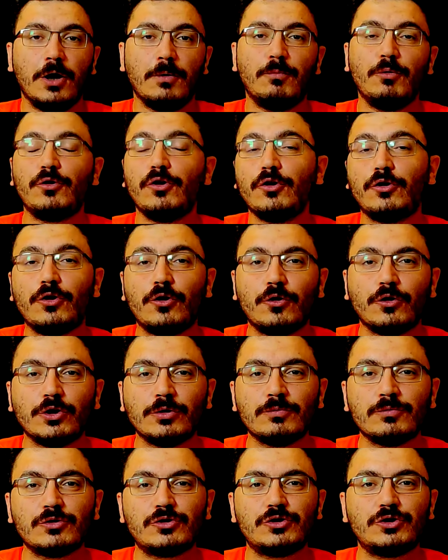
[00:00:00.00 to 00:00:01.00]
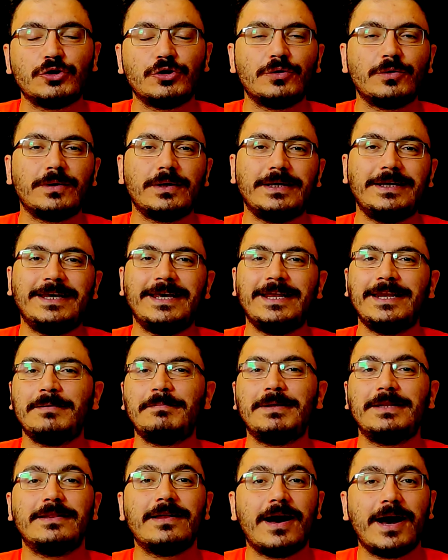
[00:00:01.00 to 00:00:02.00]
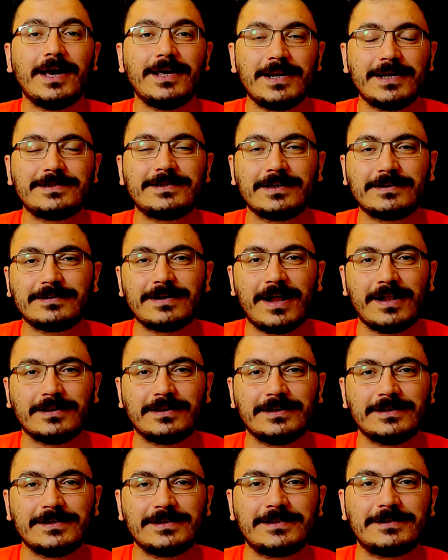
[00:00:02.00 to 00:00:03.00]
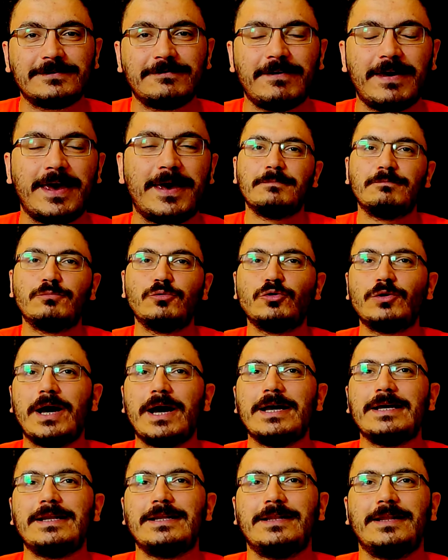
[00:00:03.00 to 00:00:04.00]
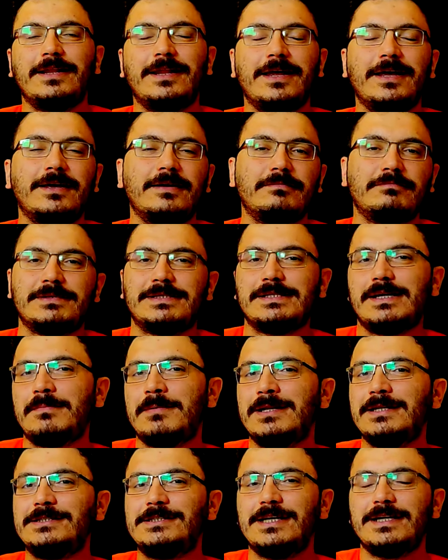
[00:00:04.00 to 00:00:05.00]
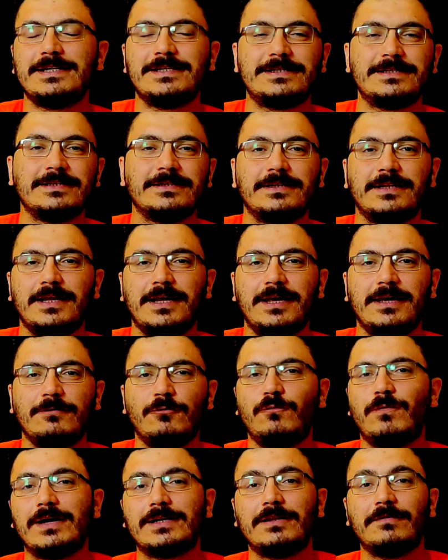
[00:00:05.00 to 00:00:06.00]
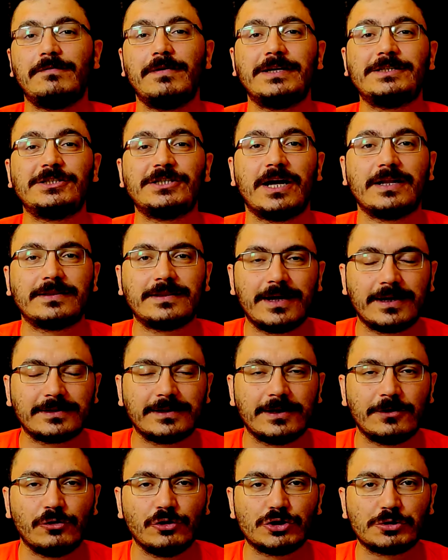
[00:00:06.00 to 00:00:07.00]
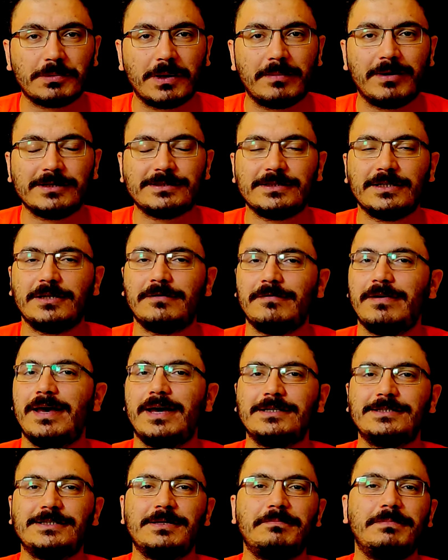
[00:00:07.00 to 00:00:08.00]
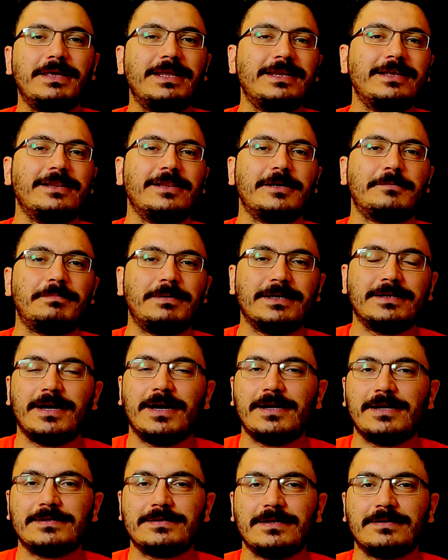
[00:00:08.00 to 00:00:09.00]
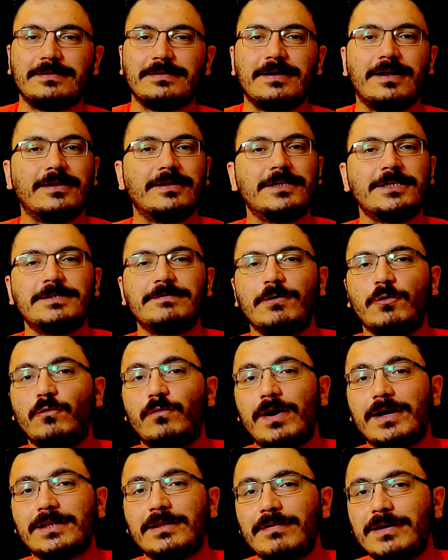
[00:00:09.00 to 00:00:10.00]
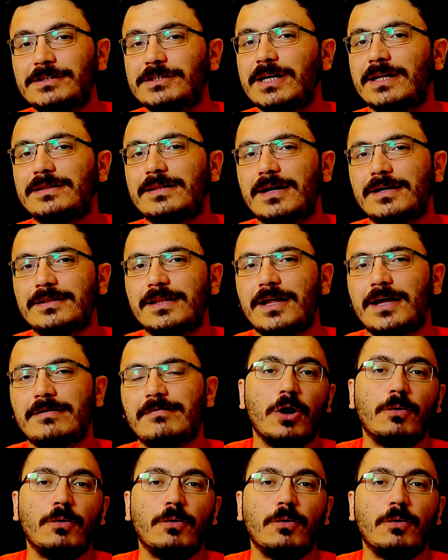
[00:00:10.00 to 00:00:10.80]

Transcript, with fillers: Bugünkü konumuz şu. Yeni bir daire satın aldınız ve bu dairede de zaman içerisinde ufak tefek çatlaklar oluşmaya başladı. Veya işte bir yıllık bir daire satın aldınız ve ufak tefek çatlaklar var.